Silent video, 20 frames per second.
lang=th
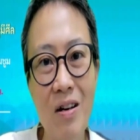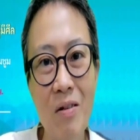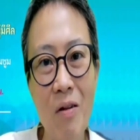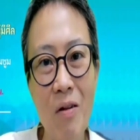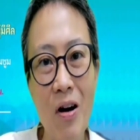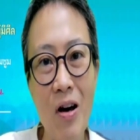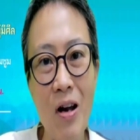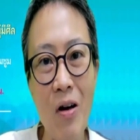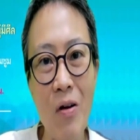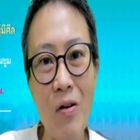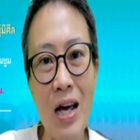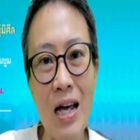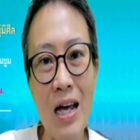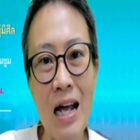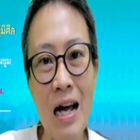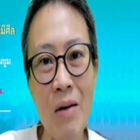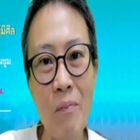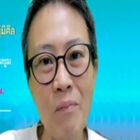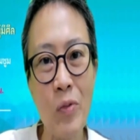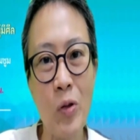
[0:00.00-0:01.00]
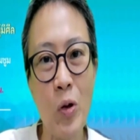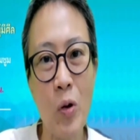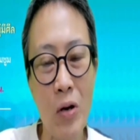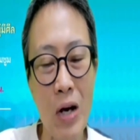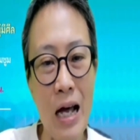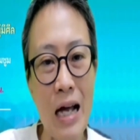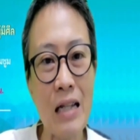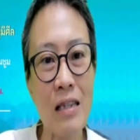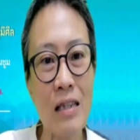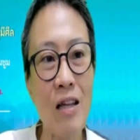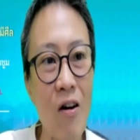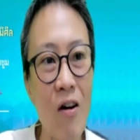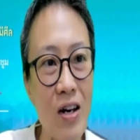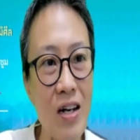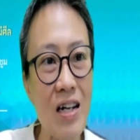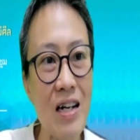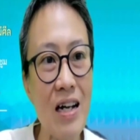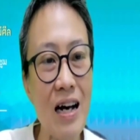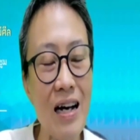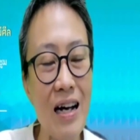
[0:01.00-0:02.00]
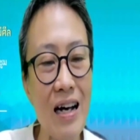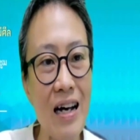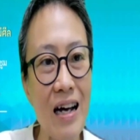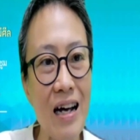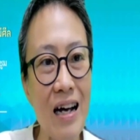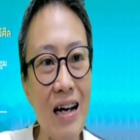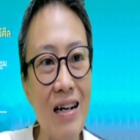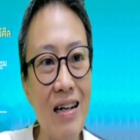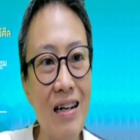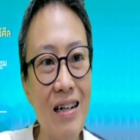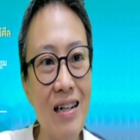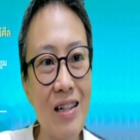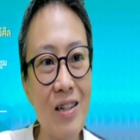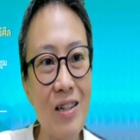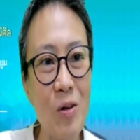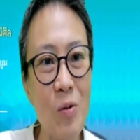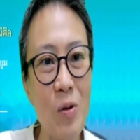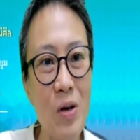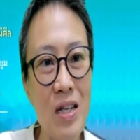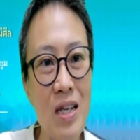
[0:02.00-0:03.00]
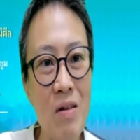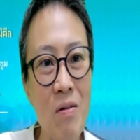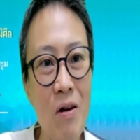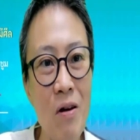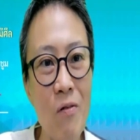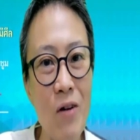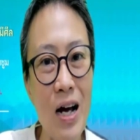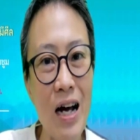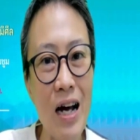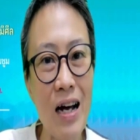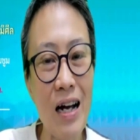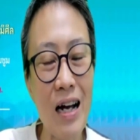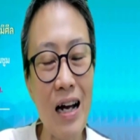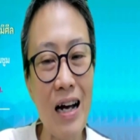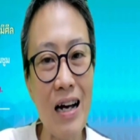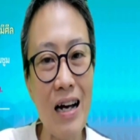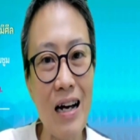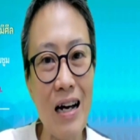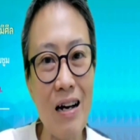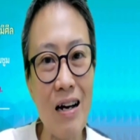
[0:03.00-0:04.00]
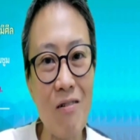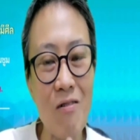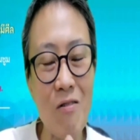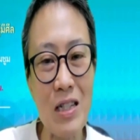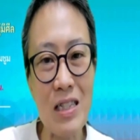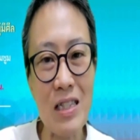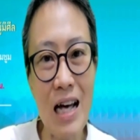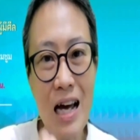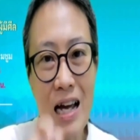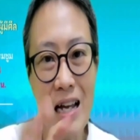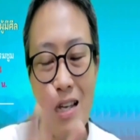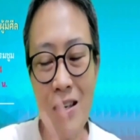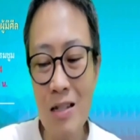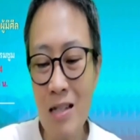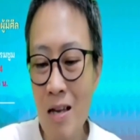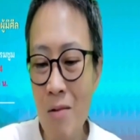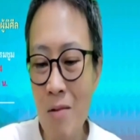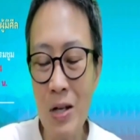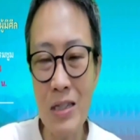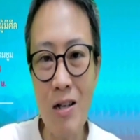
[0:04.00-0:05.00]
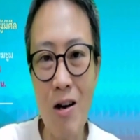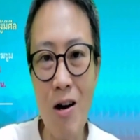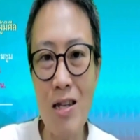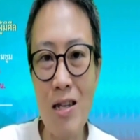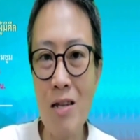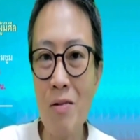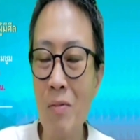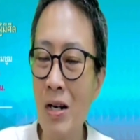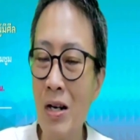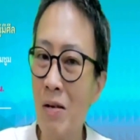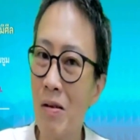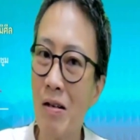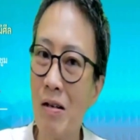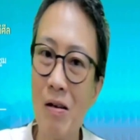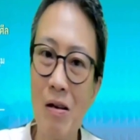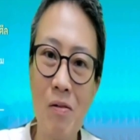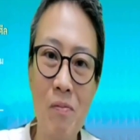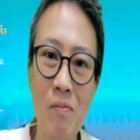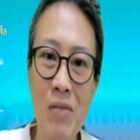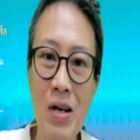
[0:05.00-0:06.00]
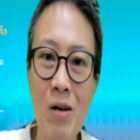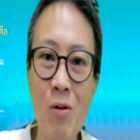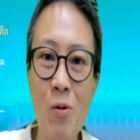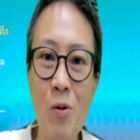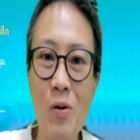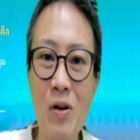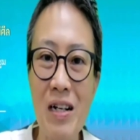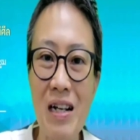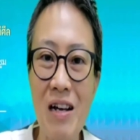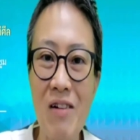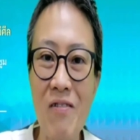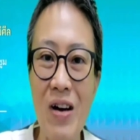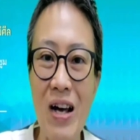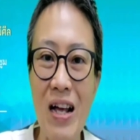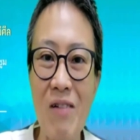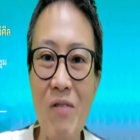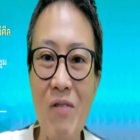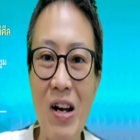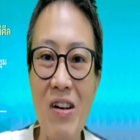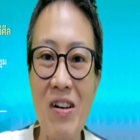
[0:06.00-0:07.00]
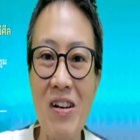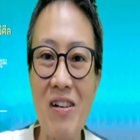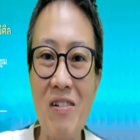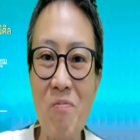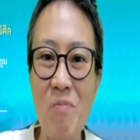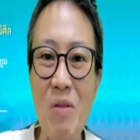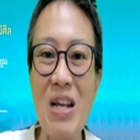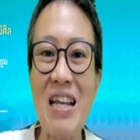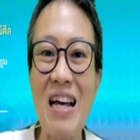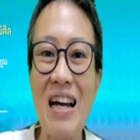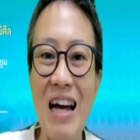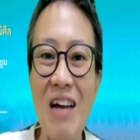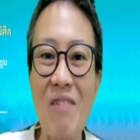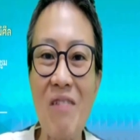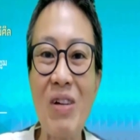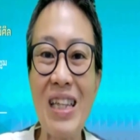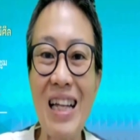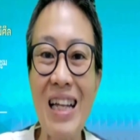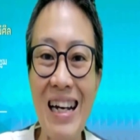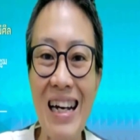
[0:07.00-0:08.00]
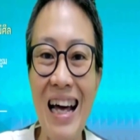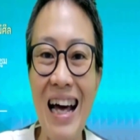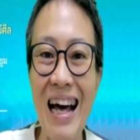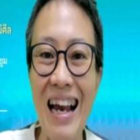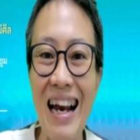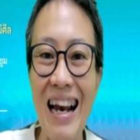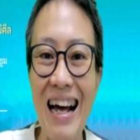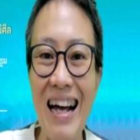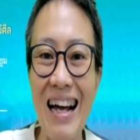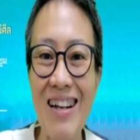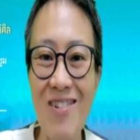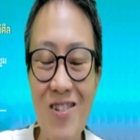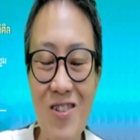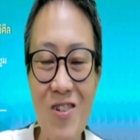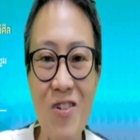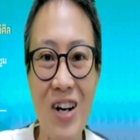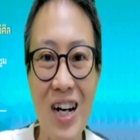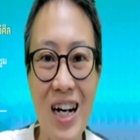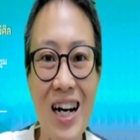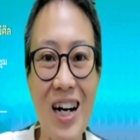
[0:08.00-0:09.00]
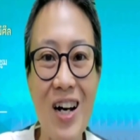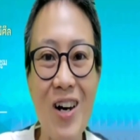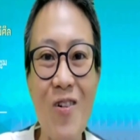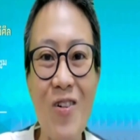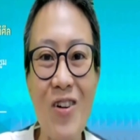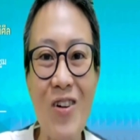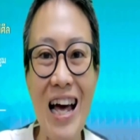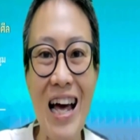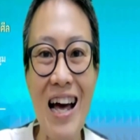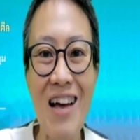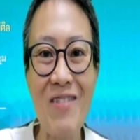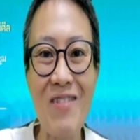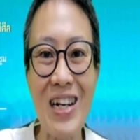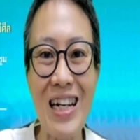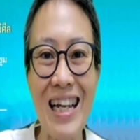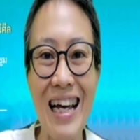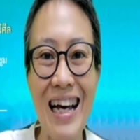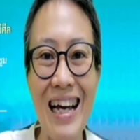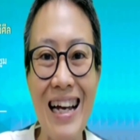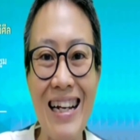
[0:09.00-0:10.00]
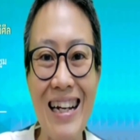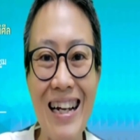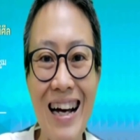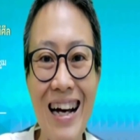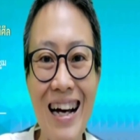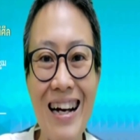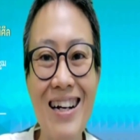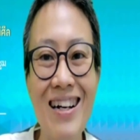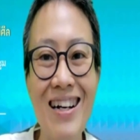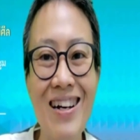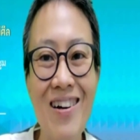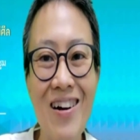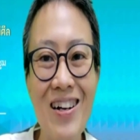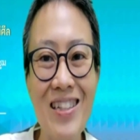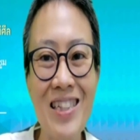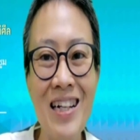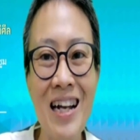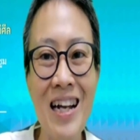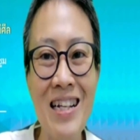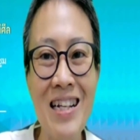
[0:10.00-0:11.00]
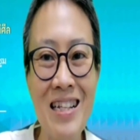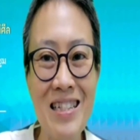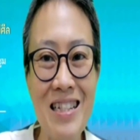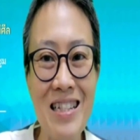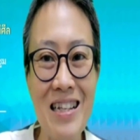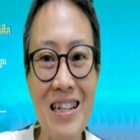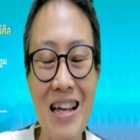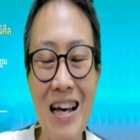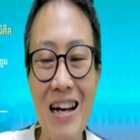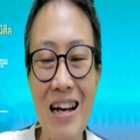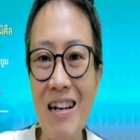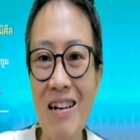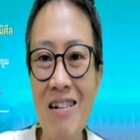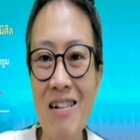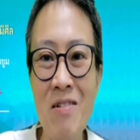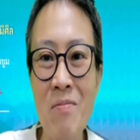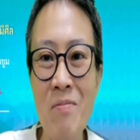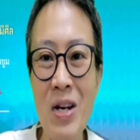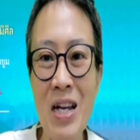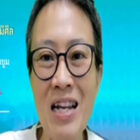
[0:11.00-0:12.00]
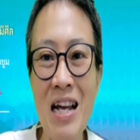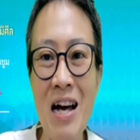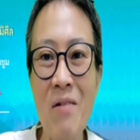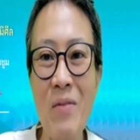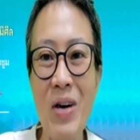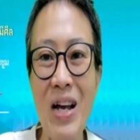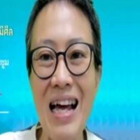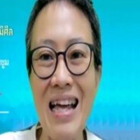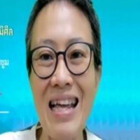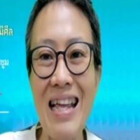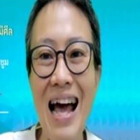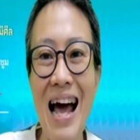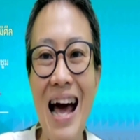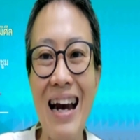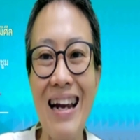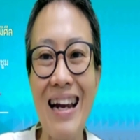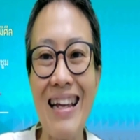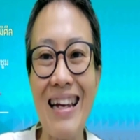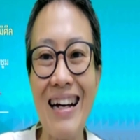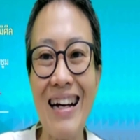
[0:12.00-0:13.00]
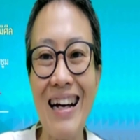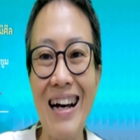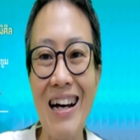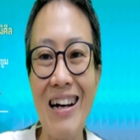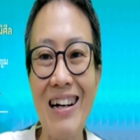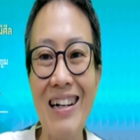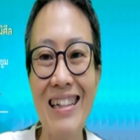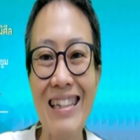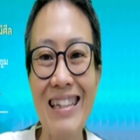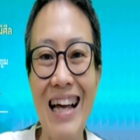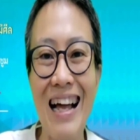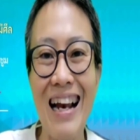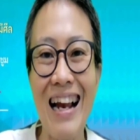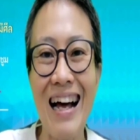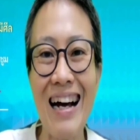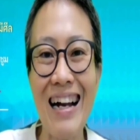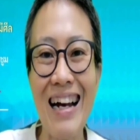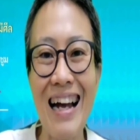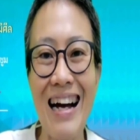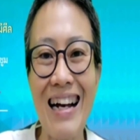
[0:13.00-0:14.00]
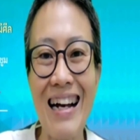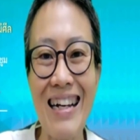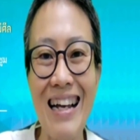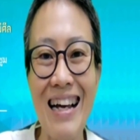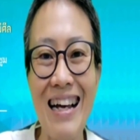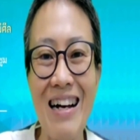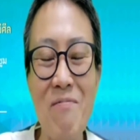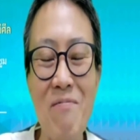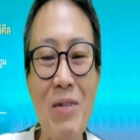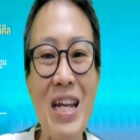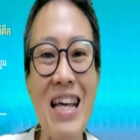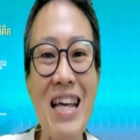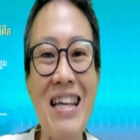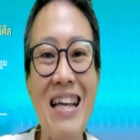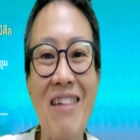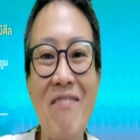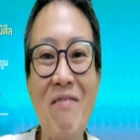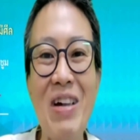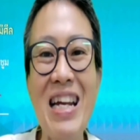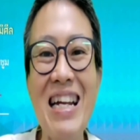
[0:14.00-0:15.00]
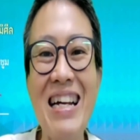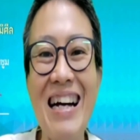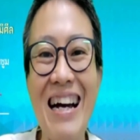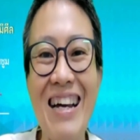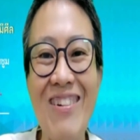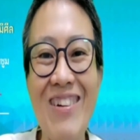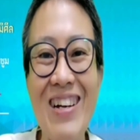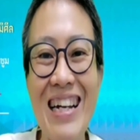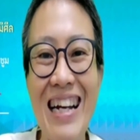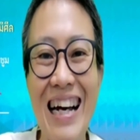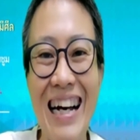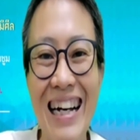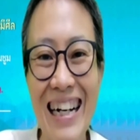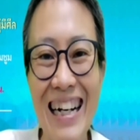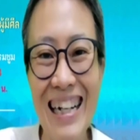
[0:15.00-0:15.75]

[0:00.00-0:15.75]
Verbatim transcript: พอเราได้ทำตรงนั้นต่อเนื่องอะค่ะ ตัวที่แบบว่าอ่าหัวใจที่ชีพจรซึ่งมันไม่รู้มันทำไมมันเป็นอย่างนั้นมาตั้งนานแล้ว อยู่ๆเออลงได้เหมือนกันค่ะเพราะฉะนั้นจริงๆ เนี่ย ก็คือไม่ได้ทำอะไรยากเลยนะคะ แต่ละครั้งเนี่ย ไม่ได้ยังไม่เหนื่อยด้วยนะ